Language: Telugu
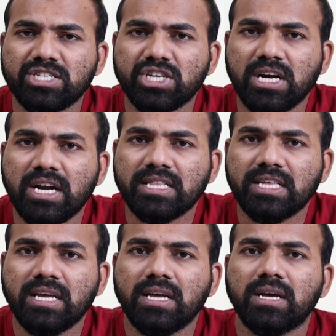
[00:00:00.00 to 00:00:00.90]

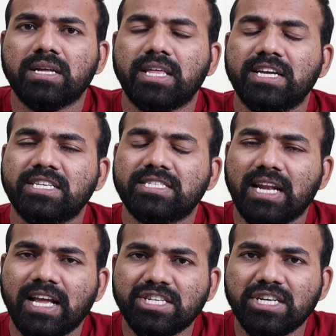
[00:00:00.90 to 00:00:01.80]
నచ్చినట్లయితే దయచేసి
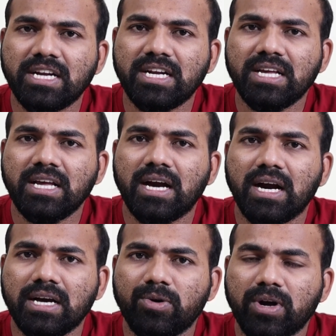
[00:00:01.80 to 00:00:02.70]
లైక్ చేయండి
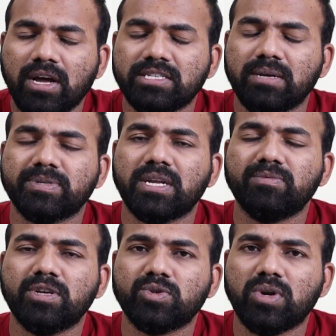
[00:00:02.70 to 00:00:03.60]
ఒకవేళ
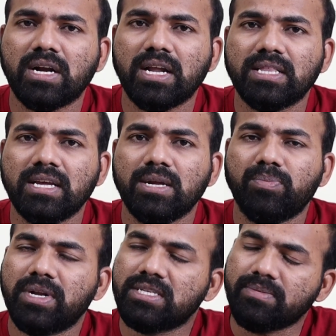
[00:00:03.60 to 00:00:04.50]
సబ్స్క్రైబ్ చేసుకున్నట్లయితే
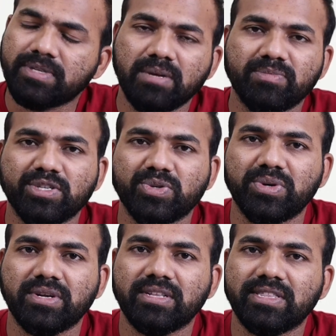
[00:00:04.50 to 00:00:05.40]
ఇప్పుడే సబ్స్క్రైబ్
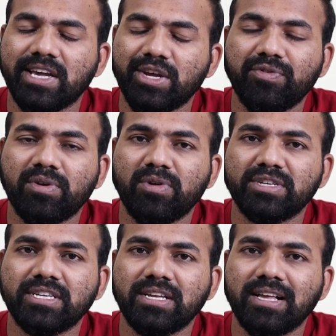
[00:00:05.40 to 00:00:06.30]
చేసుకోండి థ్యాంక్ యూ ఫర్
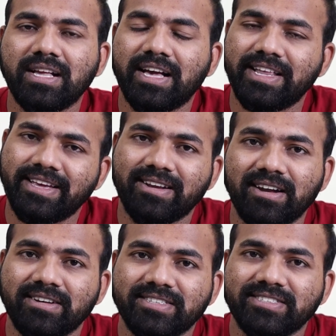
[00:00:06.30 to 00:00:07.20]
వాచింగ్ కెరియర్
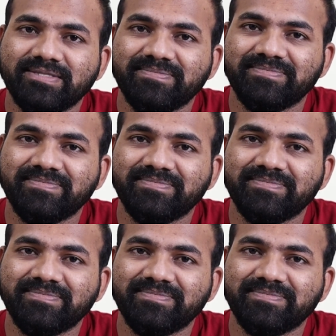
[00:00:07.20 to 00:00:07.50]
అలర్ట్స్